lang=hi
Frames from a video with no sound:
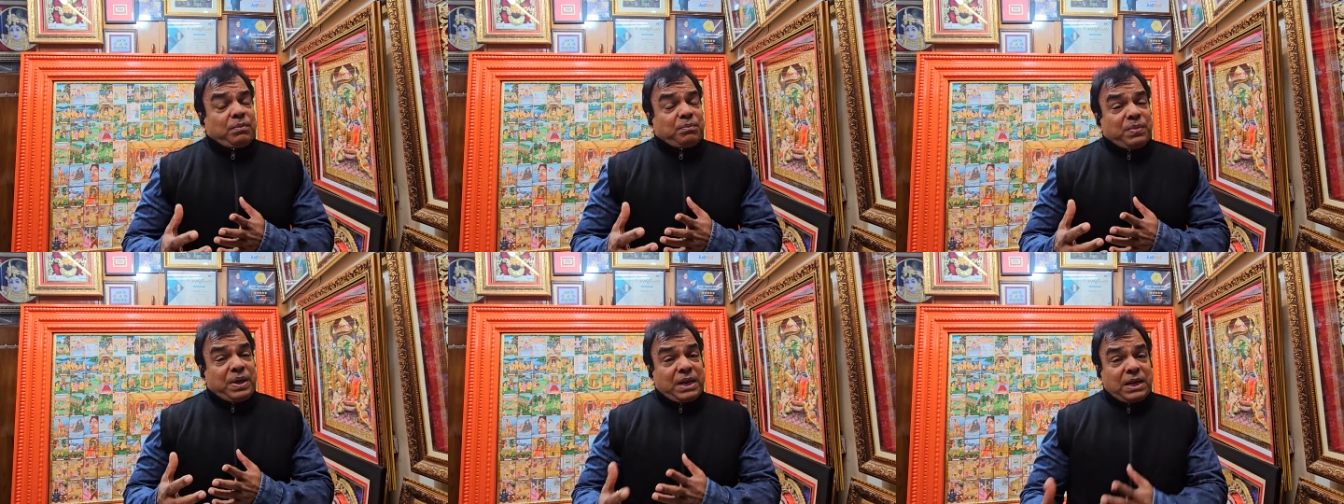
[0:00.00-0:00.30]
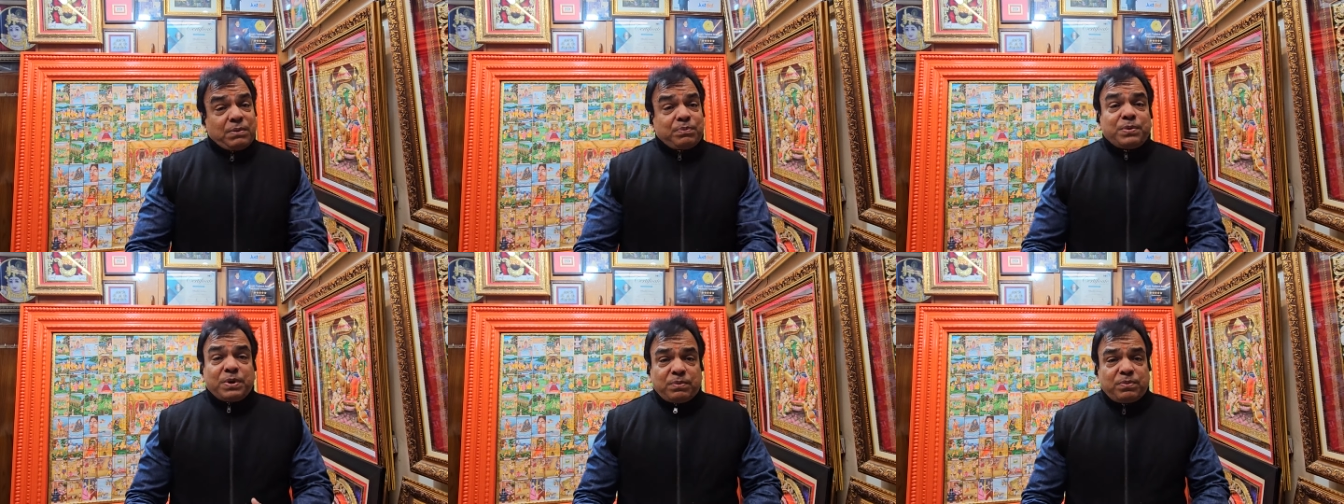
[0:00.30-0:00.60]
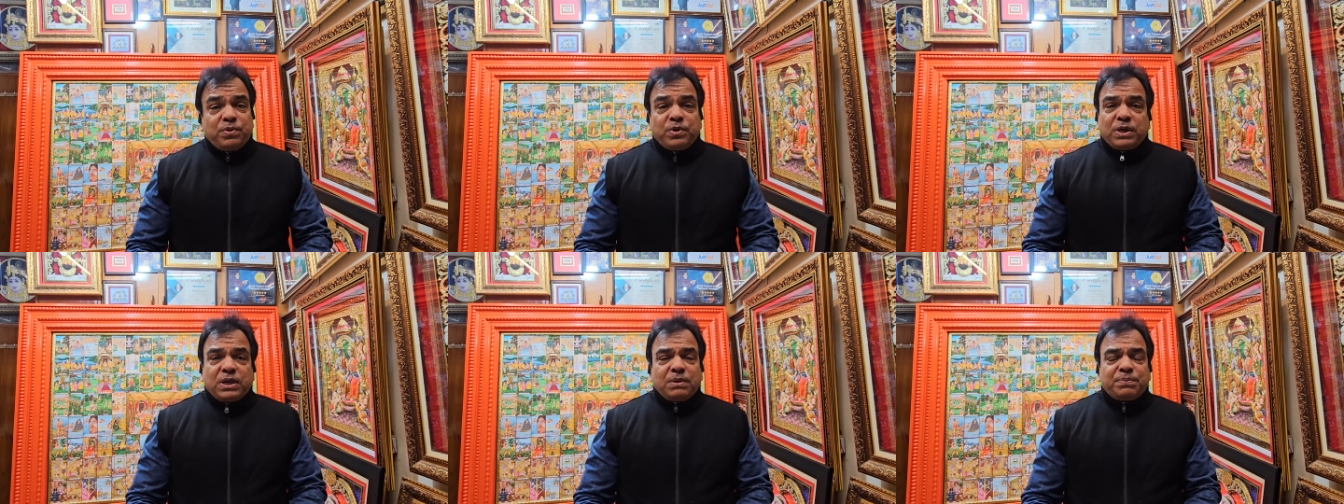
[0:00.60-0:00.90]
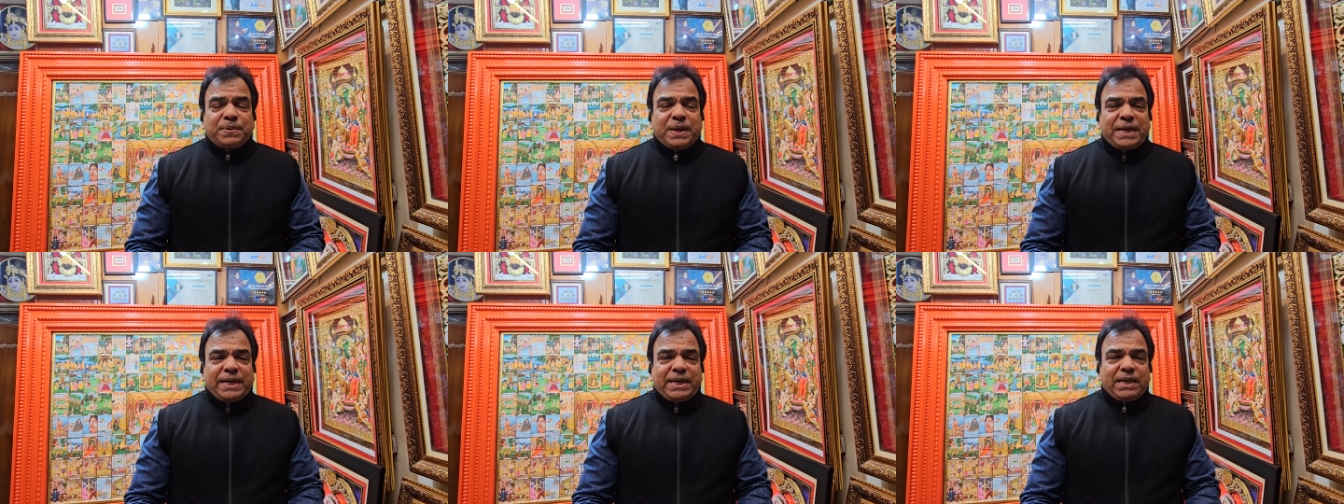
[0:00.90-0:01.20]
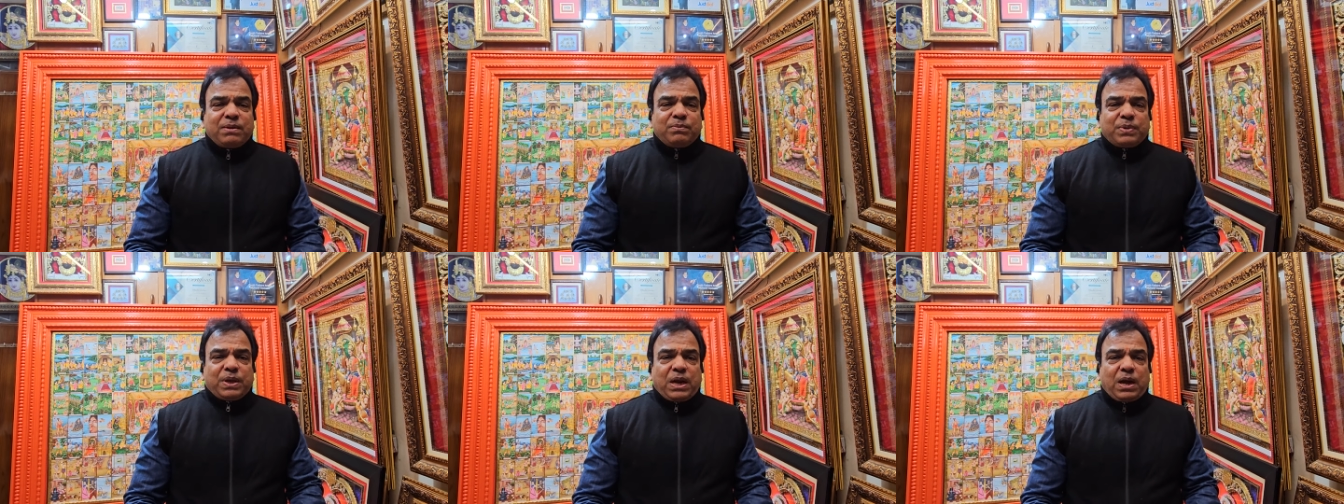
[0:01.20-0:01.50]
मेरे प्रभु की
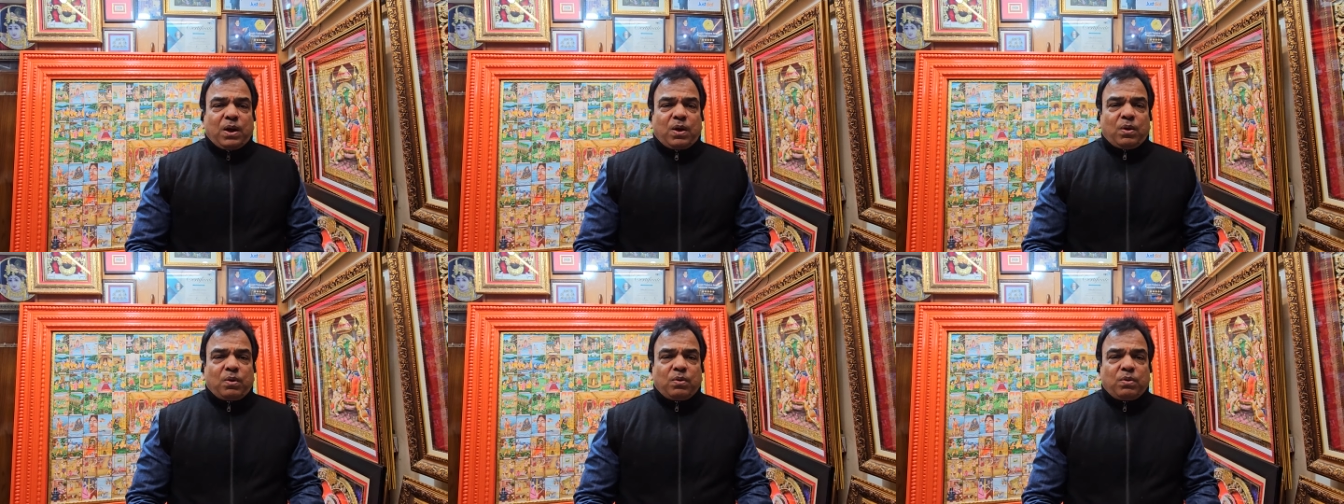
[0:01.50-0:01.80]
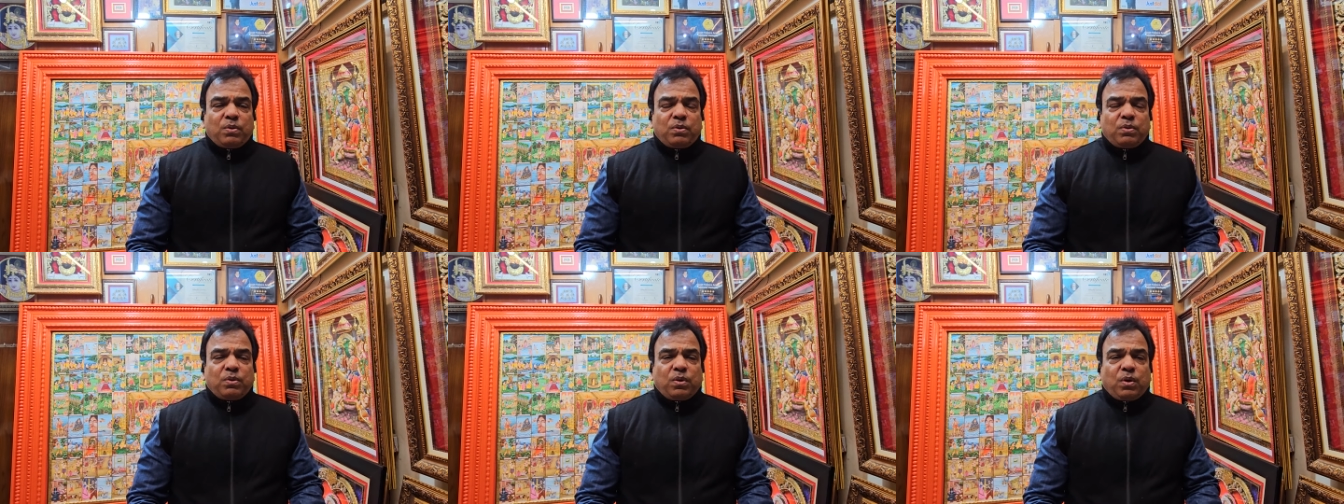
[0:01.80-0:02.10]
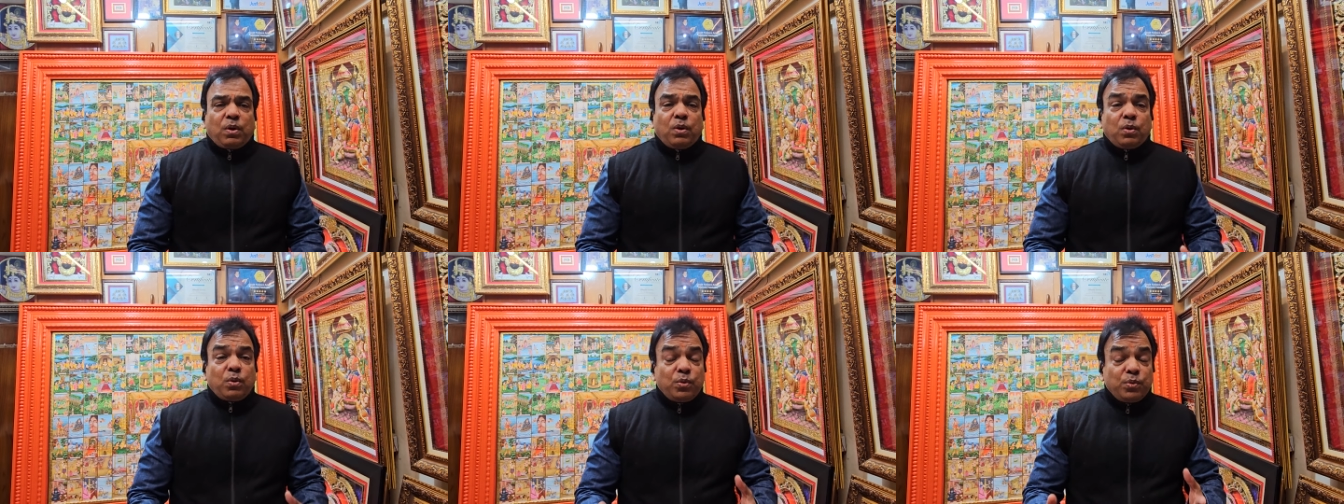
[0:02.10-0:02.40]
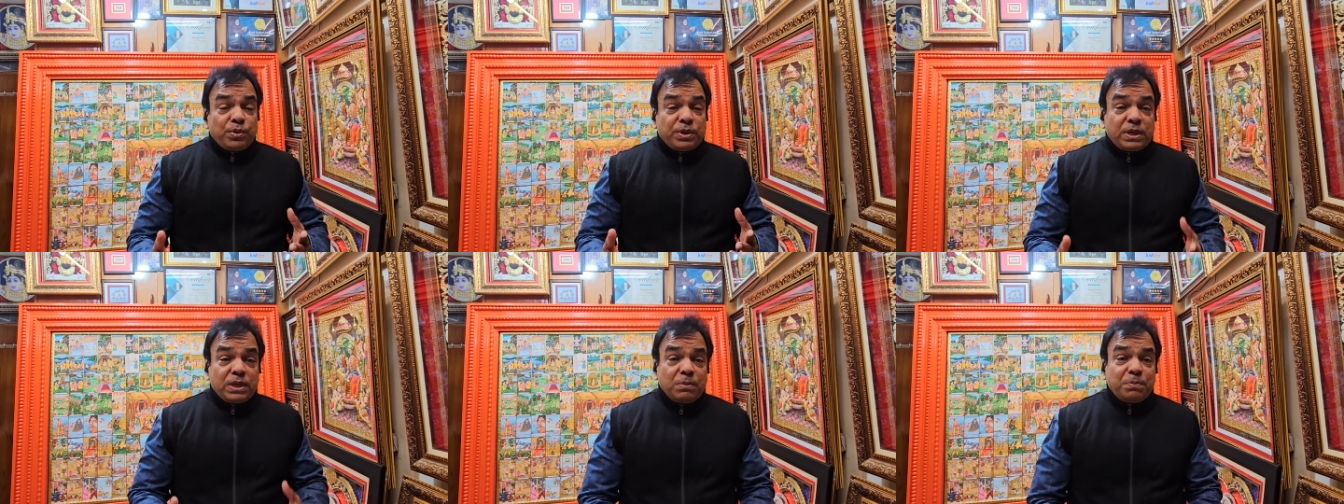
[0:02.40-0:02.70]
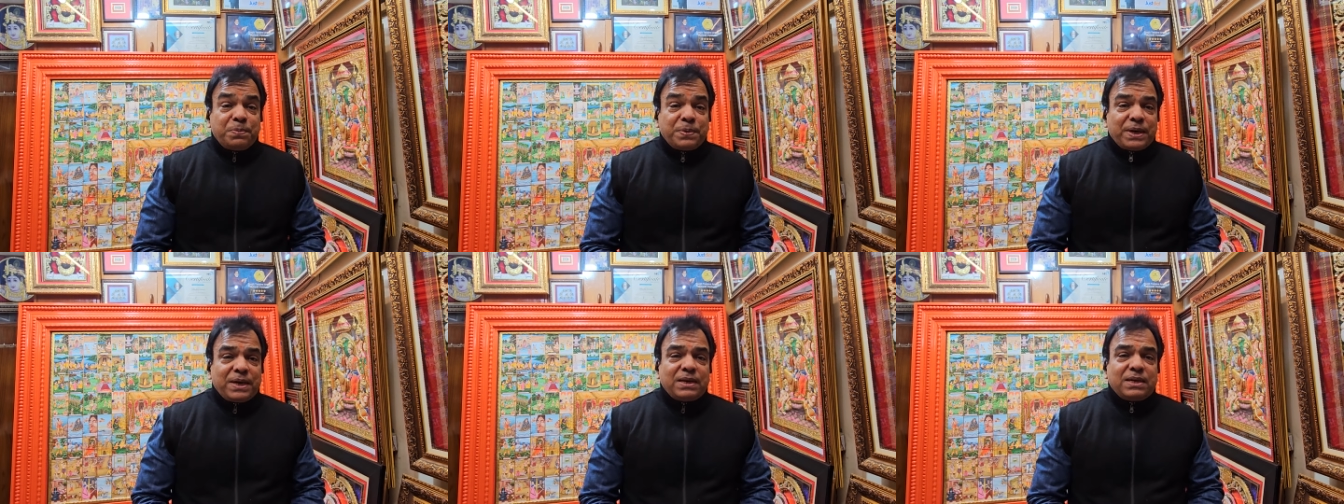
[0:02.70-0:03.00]
पेंटिंग बनाओ और उनकी
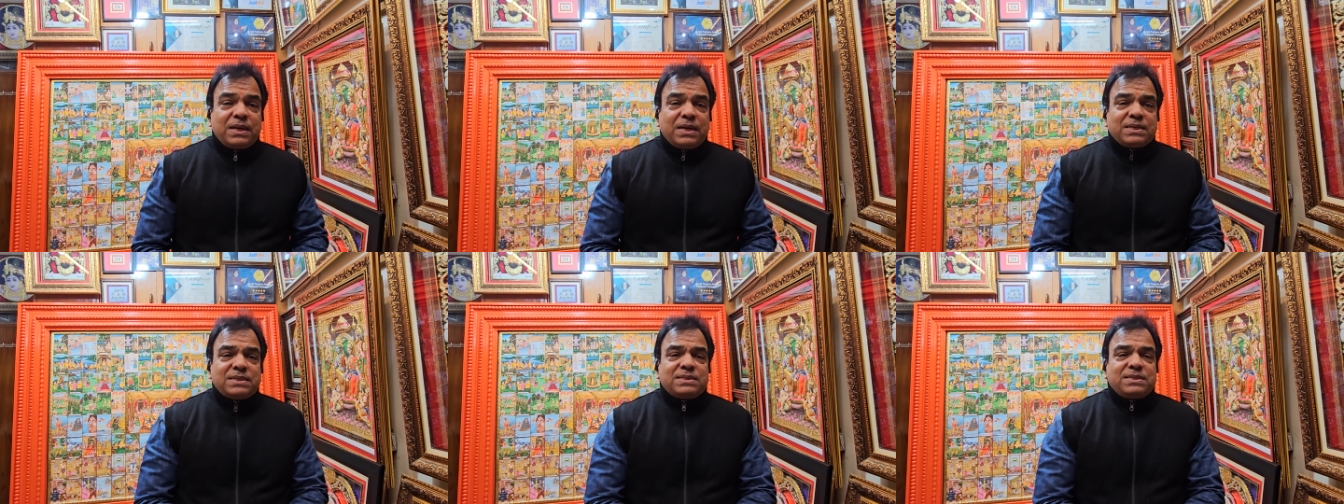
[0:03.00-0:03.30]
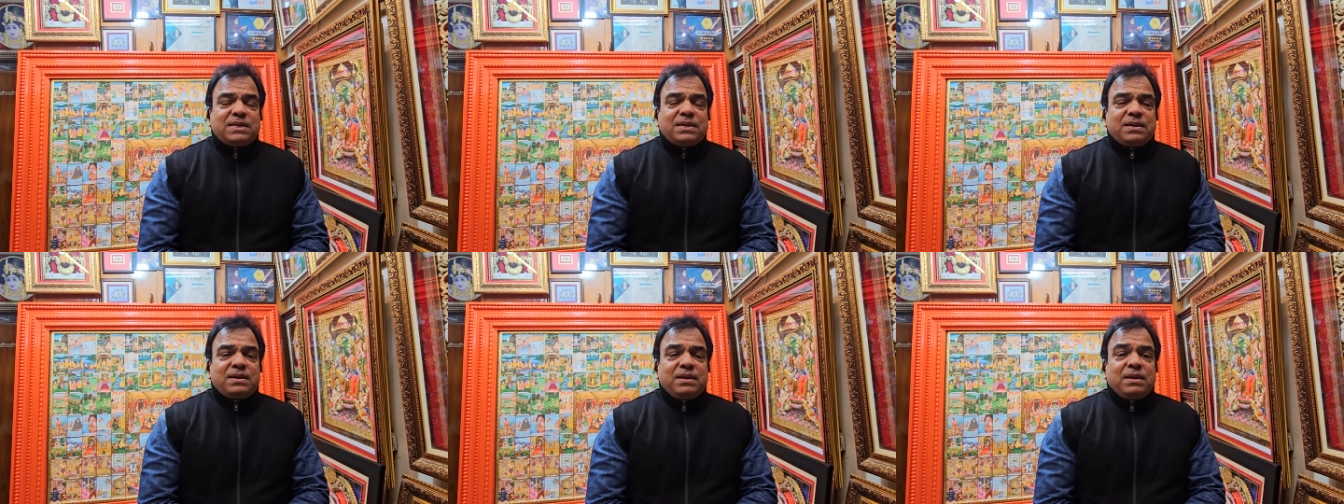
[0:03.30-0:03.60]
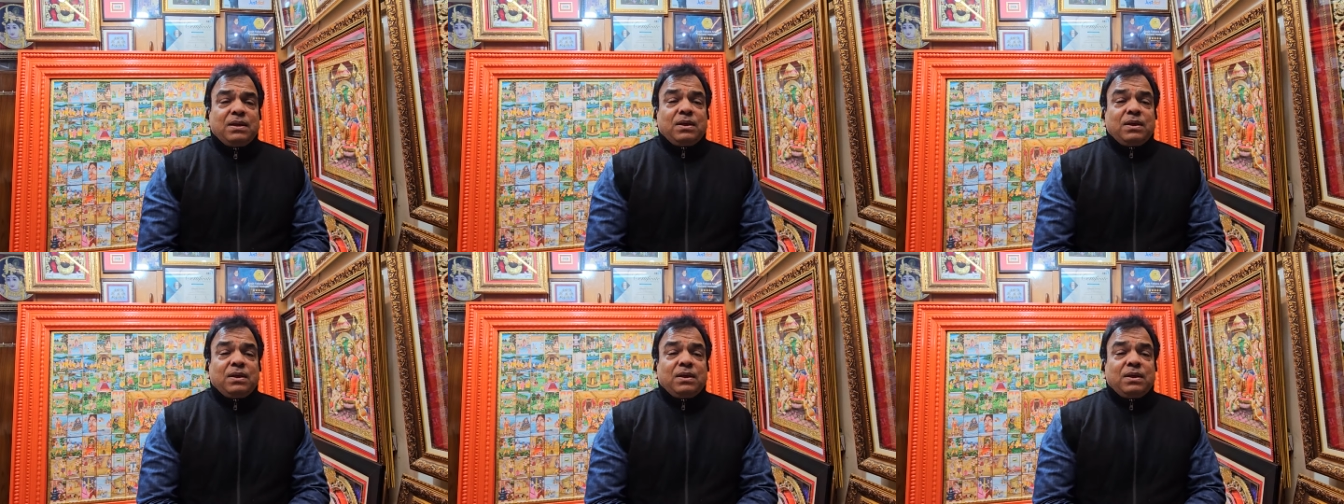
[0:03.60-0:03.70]
प्रेरणा से